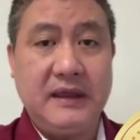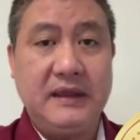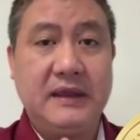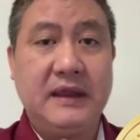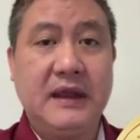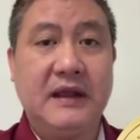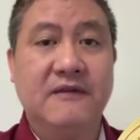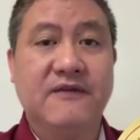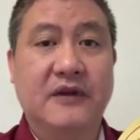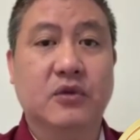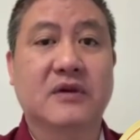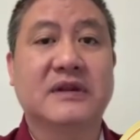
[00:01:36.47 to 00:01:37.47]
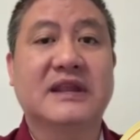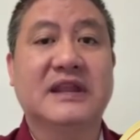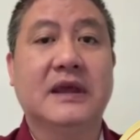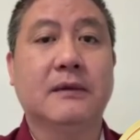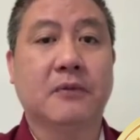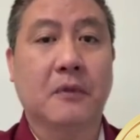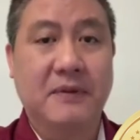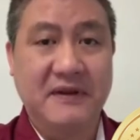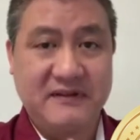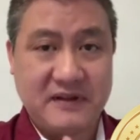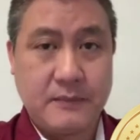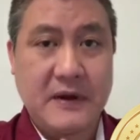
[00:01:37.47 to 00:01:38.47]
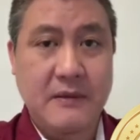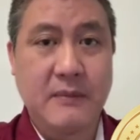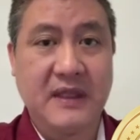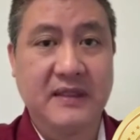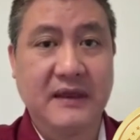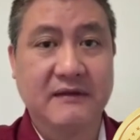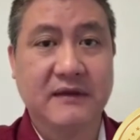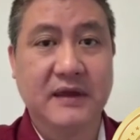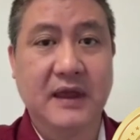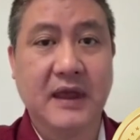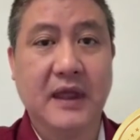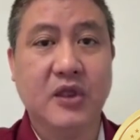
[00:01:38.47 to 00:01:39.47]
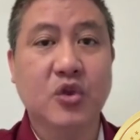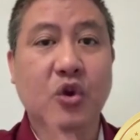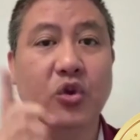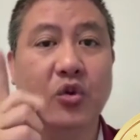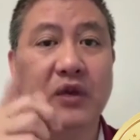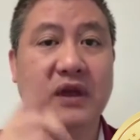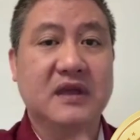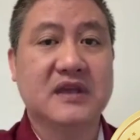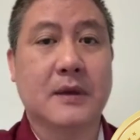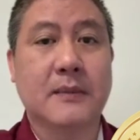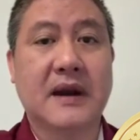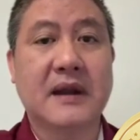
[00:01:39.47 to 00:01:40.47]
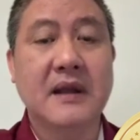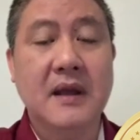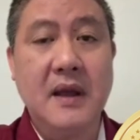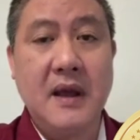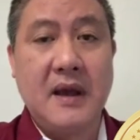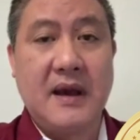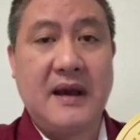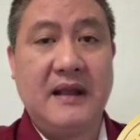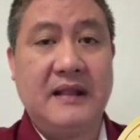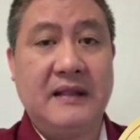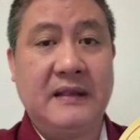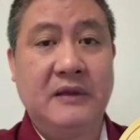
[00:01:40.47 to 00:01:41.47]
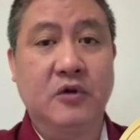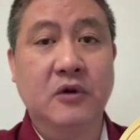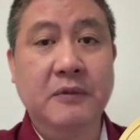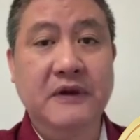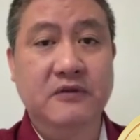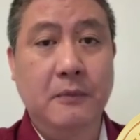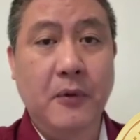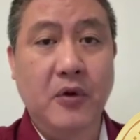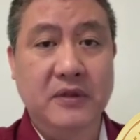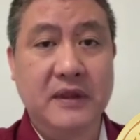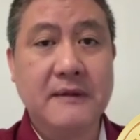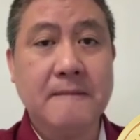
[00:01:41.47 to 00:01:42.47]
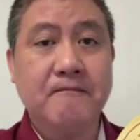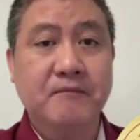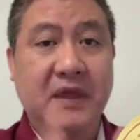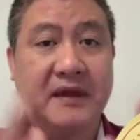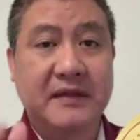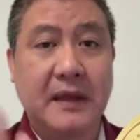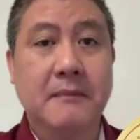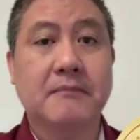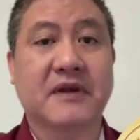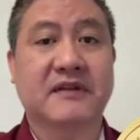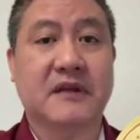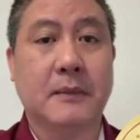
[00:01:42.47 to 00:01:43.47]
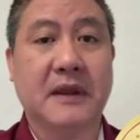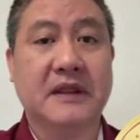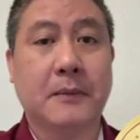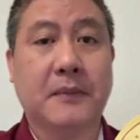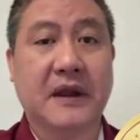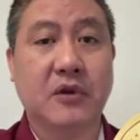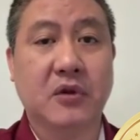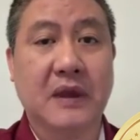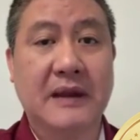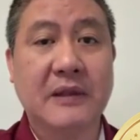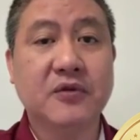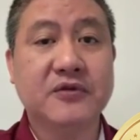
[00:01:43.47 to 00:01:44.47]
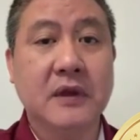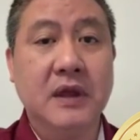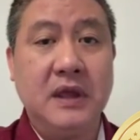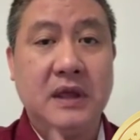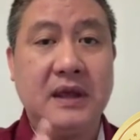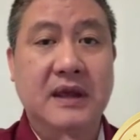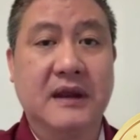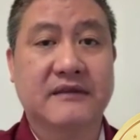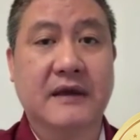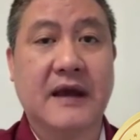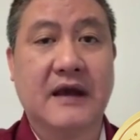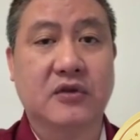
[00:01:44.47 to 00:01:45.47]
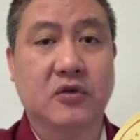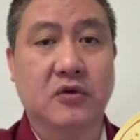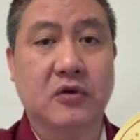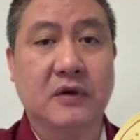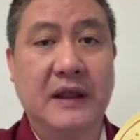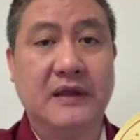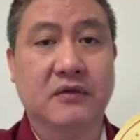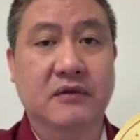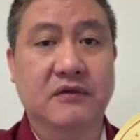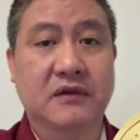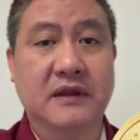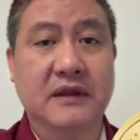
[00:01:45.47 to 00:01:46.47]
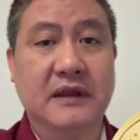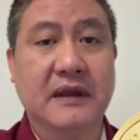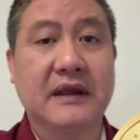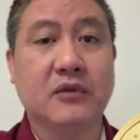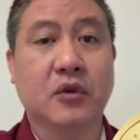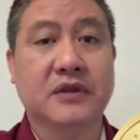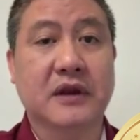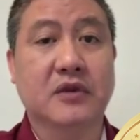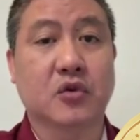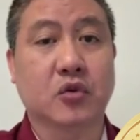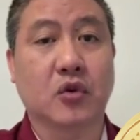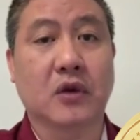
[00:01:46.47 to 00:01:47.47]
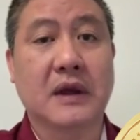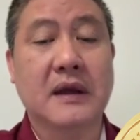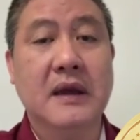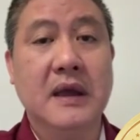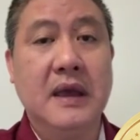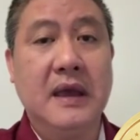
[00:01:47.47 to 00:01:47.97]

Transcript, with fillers: y el factor de tiempo principalmente. Así que no dudes en llamar al grupo de soporte que están precisamente para ayudarlos y gracias a todas las instrucciones de nuestra instructora